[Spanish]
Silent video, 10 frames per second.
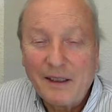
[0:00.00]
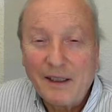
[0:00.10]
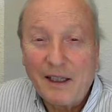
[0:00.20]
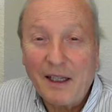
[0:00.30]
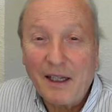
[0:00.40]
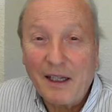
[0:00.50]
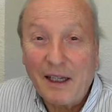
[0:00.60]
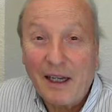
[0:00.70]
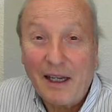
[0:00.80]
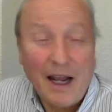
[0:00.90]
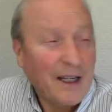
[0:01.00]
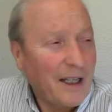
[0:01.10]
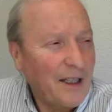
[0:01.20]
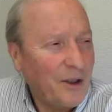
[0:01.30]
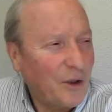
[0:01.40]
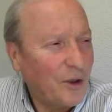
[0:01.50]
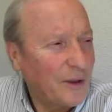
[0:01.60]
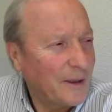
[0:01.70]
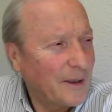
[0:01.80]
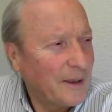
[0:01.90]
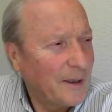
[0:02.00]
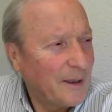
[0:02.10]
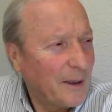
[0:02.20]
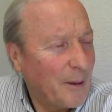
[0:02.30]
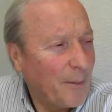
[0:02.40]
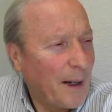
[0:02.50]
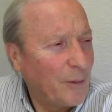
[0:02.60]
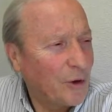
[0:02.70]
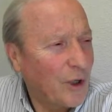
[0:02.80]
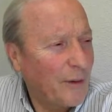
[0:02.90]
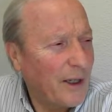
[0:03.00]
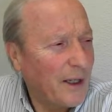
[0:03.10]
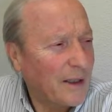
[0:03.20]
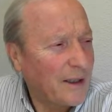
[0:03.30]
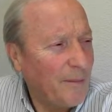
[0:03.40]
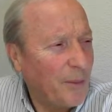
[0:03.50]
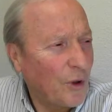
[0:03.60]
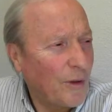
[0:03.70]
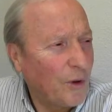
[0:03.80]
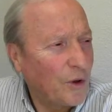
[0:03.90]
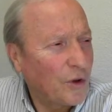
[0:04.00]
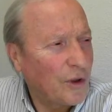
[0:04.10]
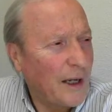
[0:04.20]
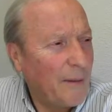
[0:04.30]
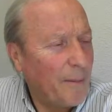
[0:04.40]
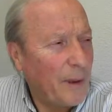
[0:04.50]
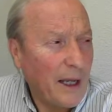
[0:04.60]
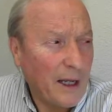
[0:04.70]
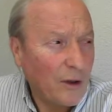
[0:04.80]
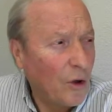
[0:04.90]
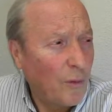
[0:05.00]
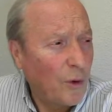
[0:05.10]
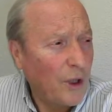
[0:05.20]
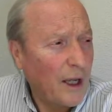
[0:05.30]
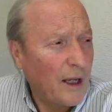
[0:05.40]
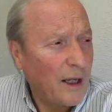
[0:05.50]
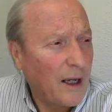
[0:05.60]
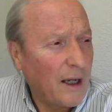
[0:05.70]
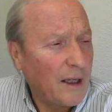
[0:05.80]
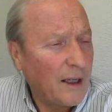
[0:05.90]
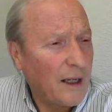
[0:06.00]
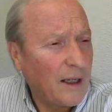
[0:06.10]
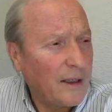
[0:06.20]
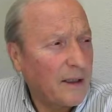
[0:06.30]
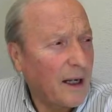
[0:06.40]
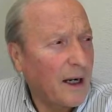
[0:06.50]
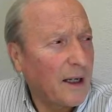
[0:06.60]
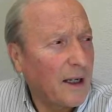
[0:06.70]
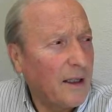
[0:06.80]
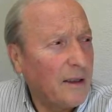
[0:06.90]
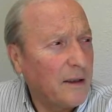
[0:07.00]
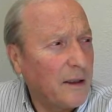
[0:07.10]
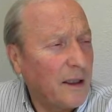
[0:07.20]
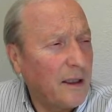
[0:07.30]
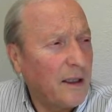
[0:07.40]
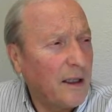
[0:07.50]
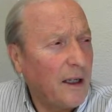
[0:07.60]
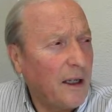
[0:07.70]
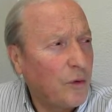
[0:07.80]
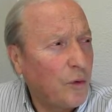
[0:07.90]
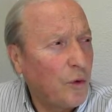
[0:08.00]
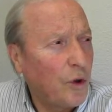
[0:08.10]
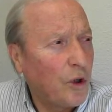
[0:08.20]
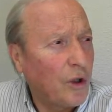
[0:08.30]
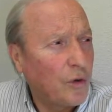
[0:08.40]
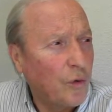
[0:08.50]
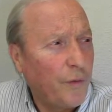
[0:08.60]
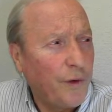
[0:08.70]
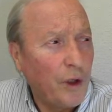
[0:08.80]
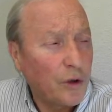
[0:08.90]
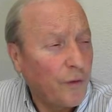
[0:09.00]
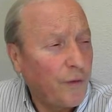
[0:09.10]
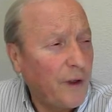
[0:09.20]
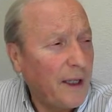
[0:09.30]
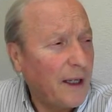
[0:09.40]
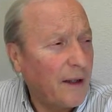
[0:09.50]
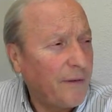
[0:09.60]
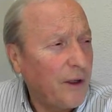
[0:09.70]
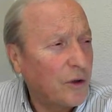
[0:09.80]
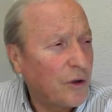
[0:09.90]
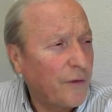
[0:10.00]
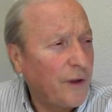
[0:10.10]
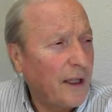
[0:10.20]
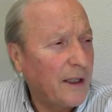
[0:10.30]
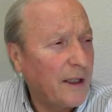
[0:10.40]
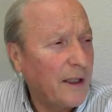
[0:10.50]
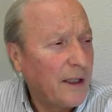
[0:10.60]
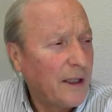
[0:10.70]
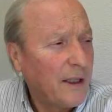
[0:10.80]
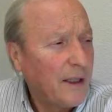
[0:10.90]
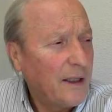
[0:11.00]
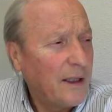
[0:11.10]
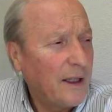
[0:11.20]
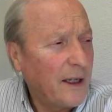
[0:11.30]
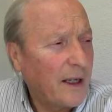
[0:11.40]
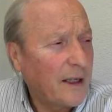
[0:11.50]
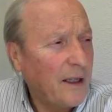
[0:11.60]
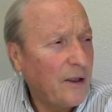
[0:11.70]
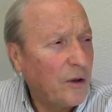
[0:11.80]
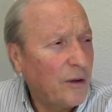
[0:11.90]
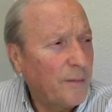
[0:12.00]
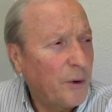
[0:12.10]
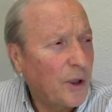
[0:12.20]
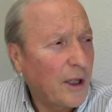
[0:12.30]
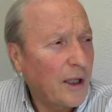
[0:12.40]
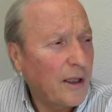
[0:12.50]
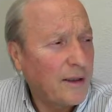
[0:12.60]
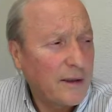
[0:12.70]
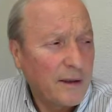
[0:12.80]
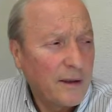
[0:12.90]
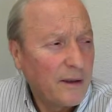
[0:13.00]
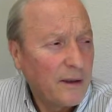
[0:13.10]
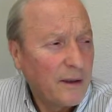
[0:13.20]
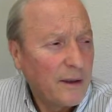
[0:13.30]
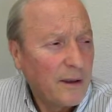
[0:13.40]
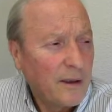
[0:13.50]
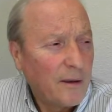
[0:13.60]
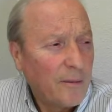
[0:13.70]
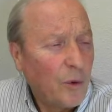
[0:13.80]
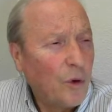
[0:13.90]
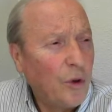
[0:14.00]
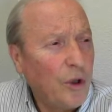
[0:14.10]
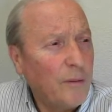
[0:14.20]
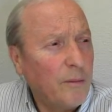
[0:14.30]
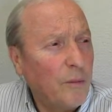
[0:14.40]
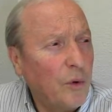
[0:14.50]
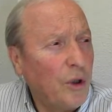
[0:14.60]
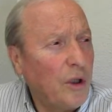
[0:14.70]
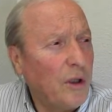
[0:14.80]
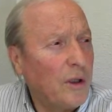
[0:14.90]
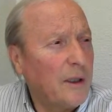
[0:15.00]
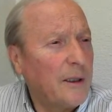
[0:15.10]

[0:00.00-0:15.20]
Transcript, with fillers: de Heráclito. Vamos a ver si podemos ampliar. No voy a, entrar en, el estudio de su filosofía, la filosofía de, de Heráclito, porque es muy, muy